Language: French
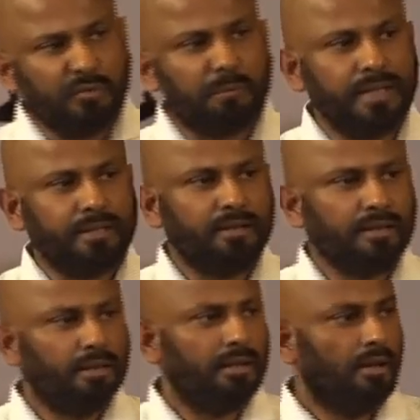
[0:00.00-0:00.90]
Donc s'il
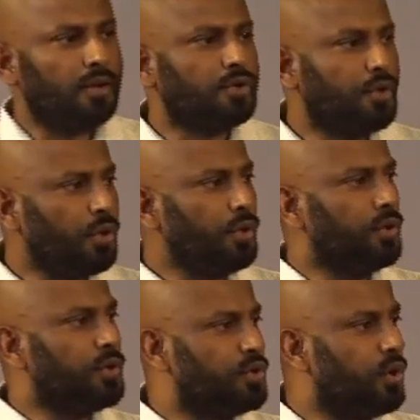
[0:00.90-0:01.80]
vous plaît,
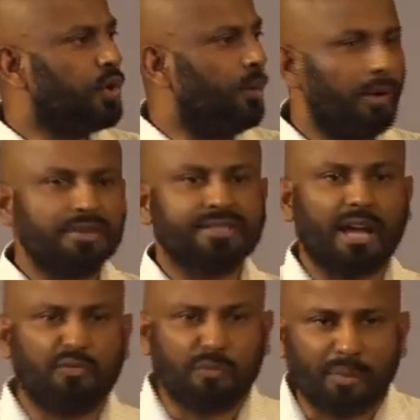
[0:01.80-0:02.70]
lorsque Dieu
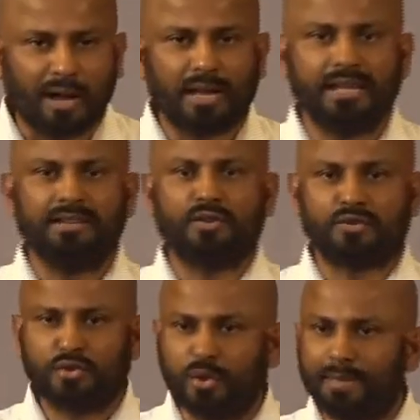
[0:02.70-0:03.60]
commence à vous
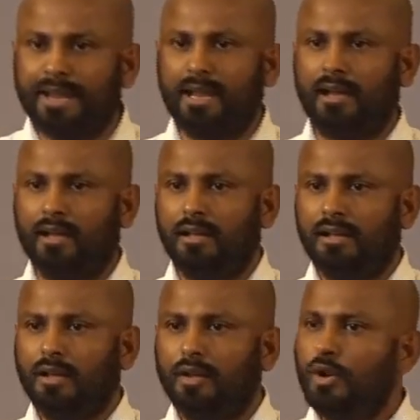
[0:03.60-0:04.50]
parler dans ce
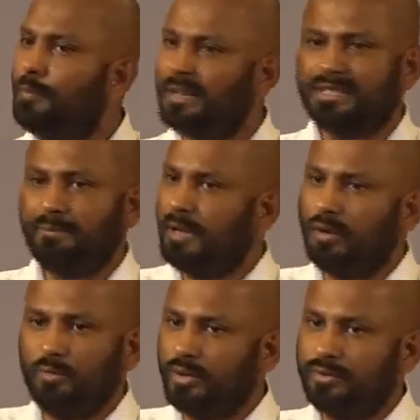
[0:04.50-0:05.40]
domaine-là, ne
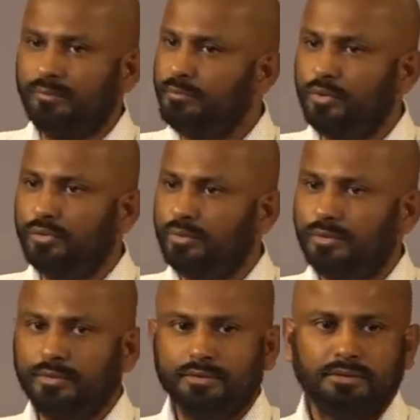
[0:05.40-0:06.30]
passez pas en mode
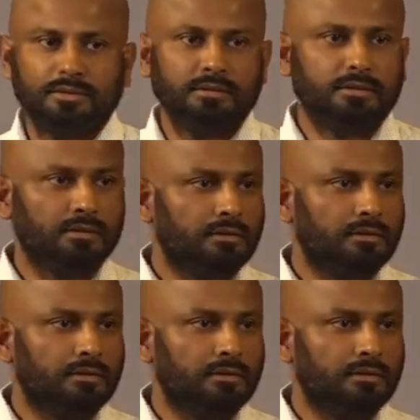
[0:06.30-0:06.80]
mute.